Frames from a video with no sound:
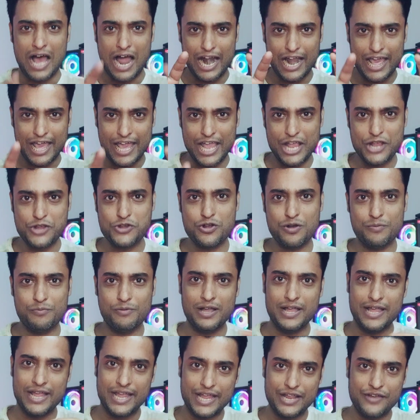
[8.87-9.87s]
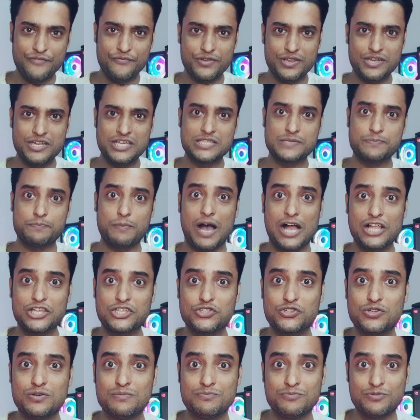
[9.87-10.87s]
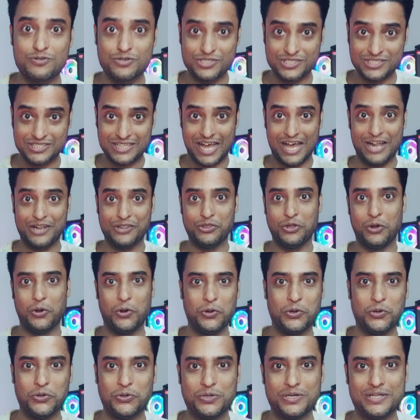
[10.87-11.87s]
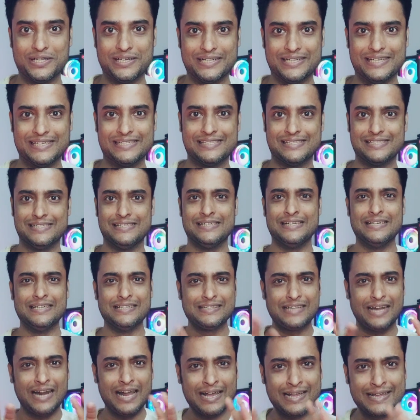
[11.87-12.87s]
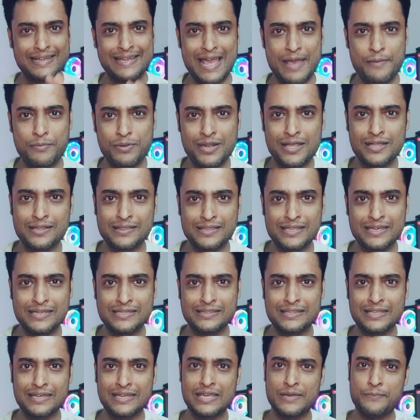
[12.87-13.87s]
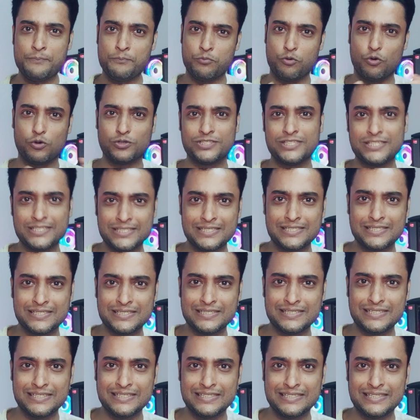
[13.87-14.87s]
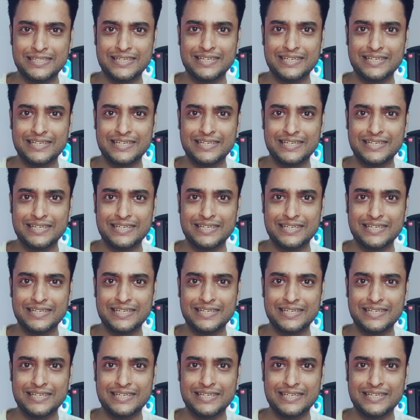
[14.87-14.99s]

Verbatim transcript: আর এই সময় ইনফিনিক্স পাঁচ নম্বর স্থান দখল করে নিয়েছে তারা ক্যামেরার দিক থেকে প্রসেসরের দিক